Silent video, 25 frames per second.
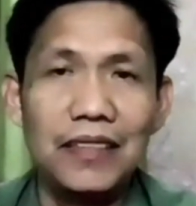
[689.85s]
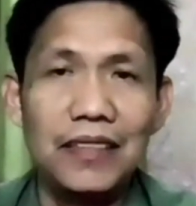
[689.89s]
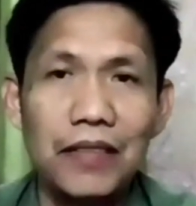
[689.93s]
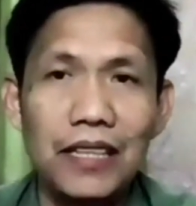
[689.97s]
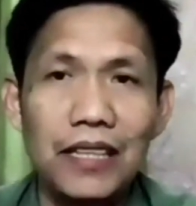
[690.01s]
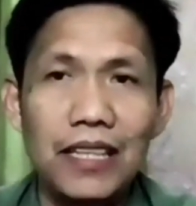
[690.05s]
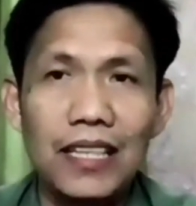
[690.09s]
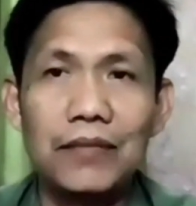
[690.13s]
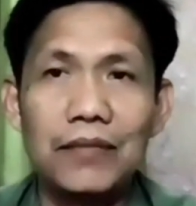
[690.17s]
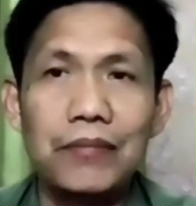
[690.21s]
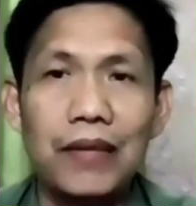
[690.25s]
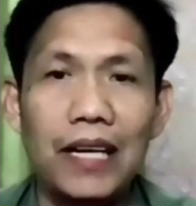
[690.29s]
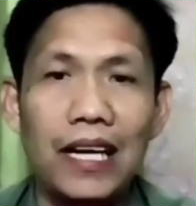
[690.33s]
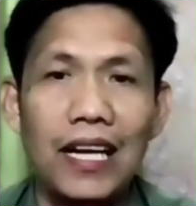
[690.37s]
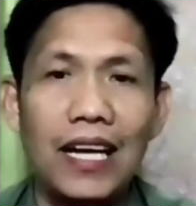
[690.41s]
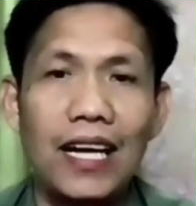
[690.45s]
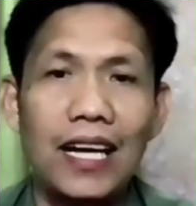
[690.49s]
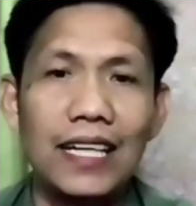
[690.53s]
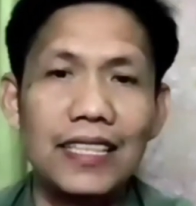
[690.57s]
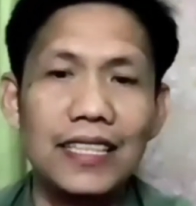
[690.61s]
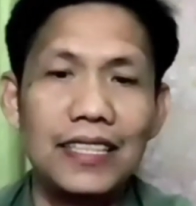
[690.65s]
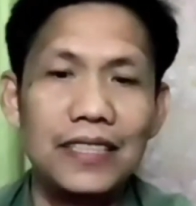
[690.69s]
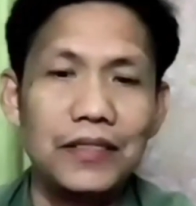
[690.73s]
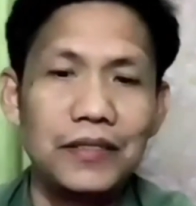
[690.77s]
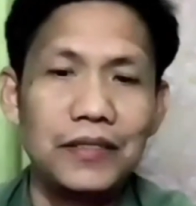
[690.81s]
walang
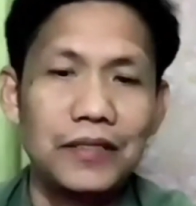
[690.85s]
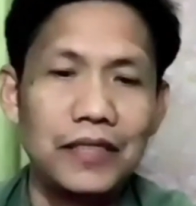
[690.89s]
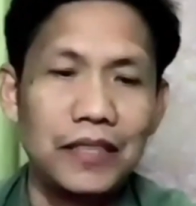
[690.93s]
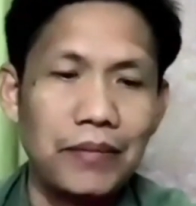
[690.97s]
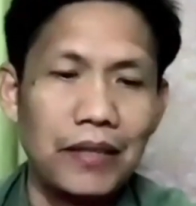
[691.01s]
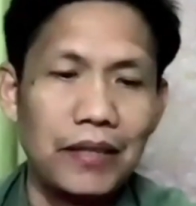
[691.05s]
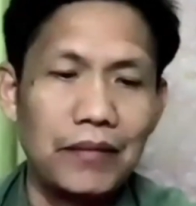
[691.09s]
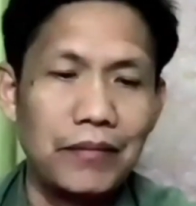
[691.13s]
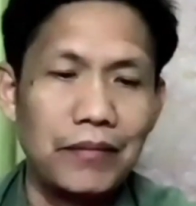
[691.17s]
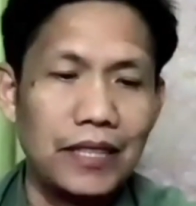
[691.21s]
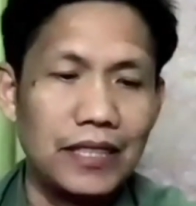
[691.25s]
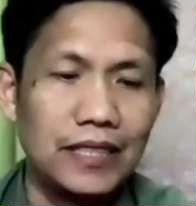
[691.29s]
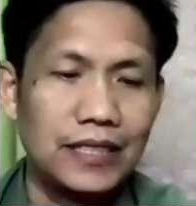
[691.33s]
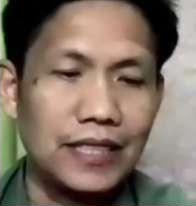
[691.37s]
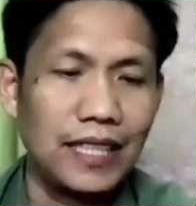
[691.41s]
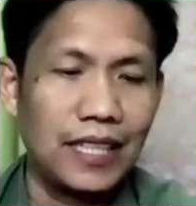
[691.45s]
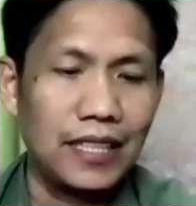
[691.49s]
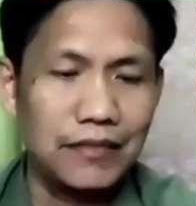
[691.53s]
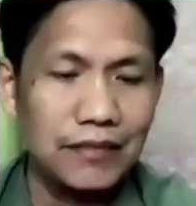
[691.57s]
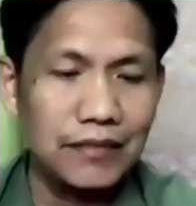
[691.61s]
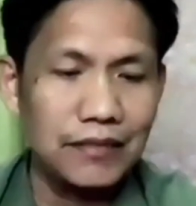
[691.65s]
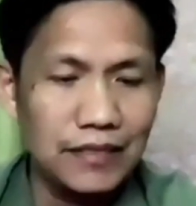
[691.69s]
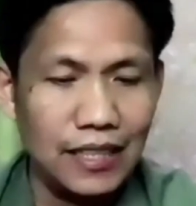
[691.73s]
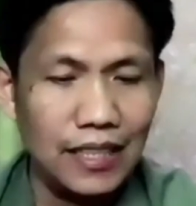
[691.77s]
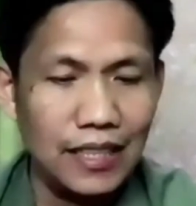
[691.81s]
bahagi yung ibang bansa
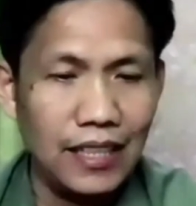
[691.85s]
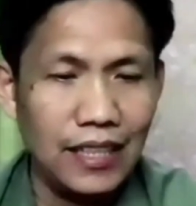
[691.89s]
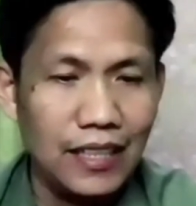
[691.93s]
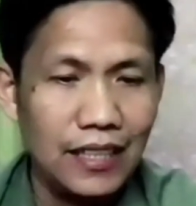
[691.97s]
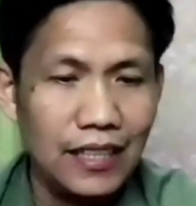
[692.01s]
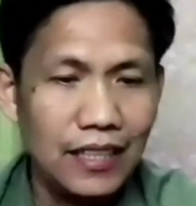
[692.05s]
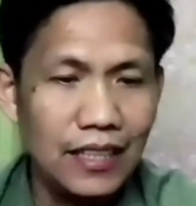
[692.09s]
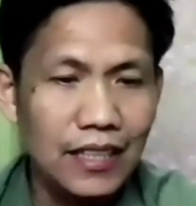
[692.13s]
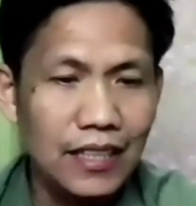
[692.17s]
kundi